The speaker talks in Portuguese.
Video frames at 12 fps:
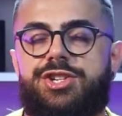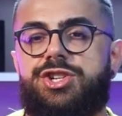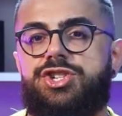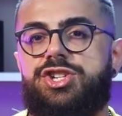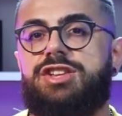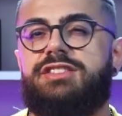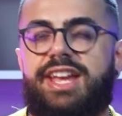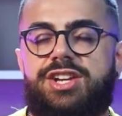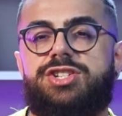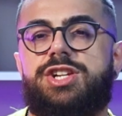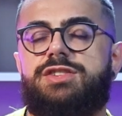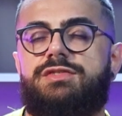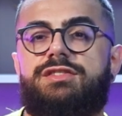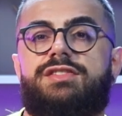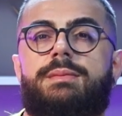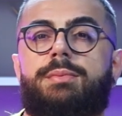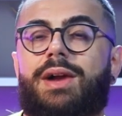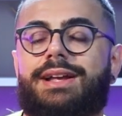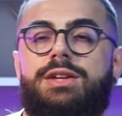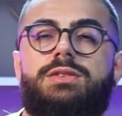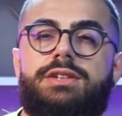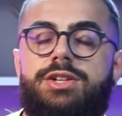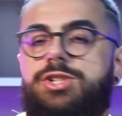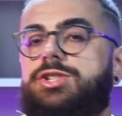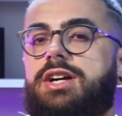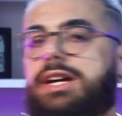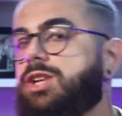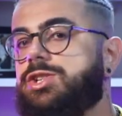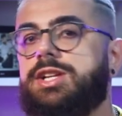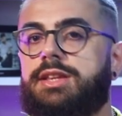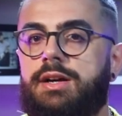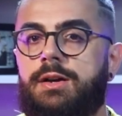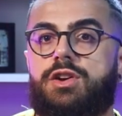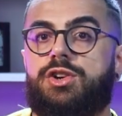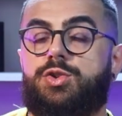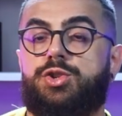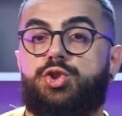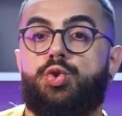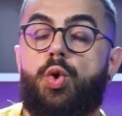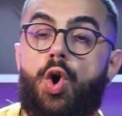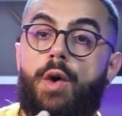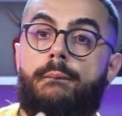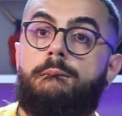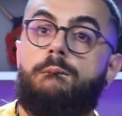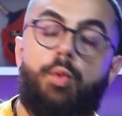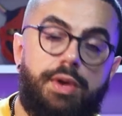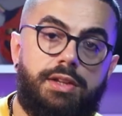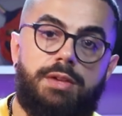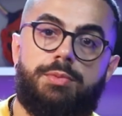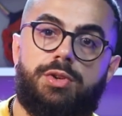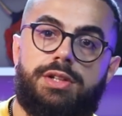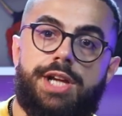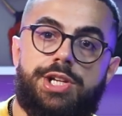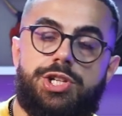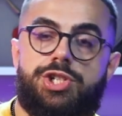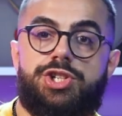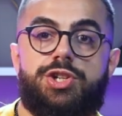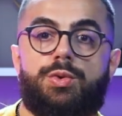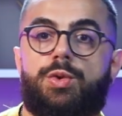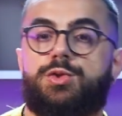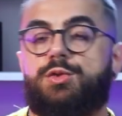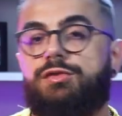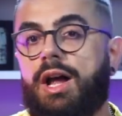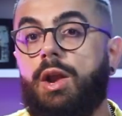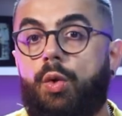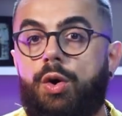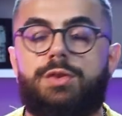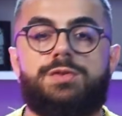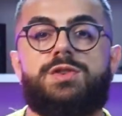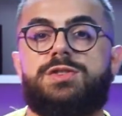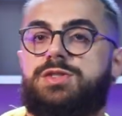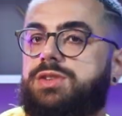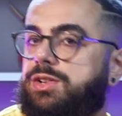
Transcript: A gente deixa de viver por aquilo que a gente acredita. E eu acho isso muito importante. A gente tem o nosso valor nos nossos